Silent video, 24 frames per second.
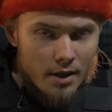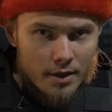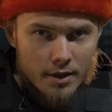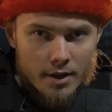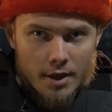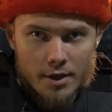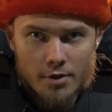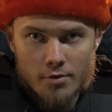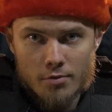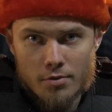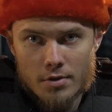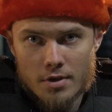
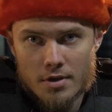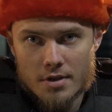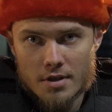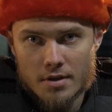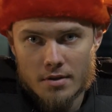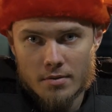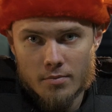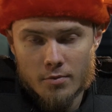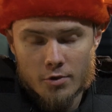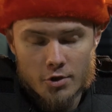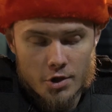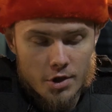игр на
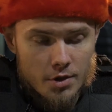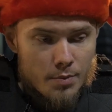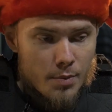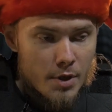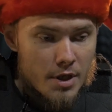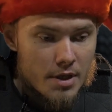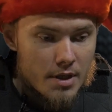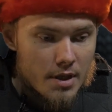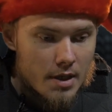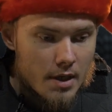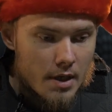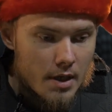Unity, может
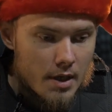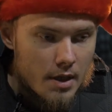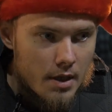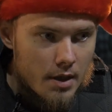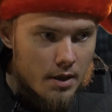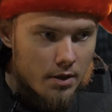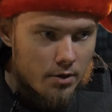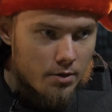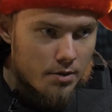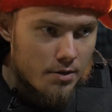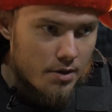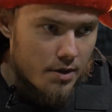быть.
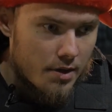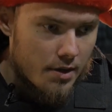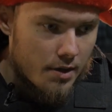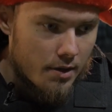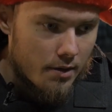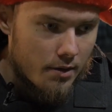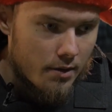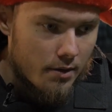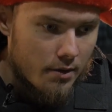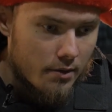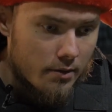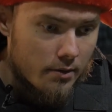То
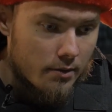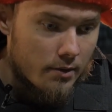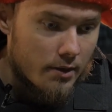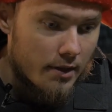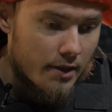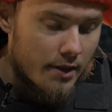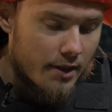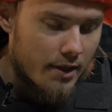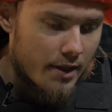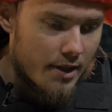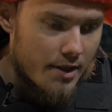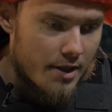есть э,
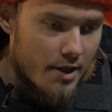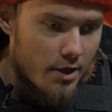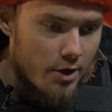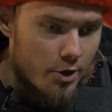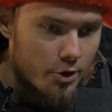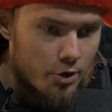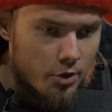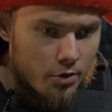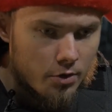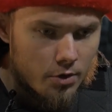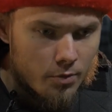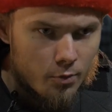
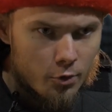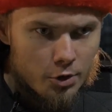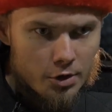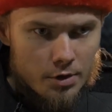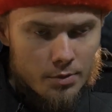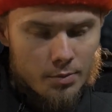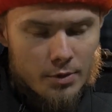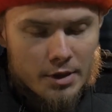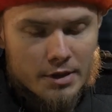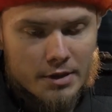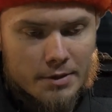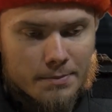хотели что-то,
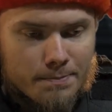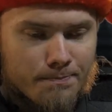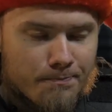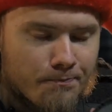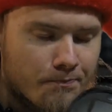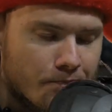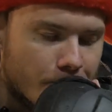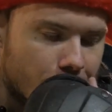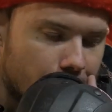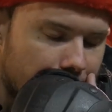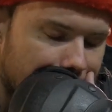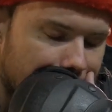может быть,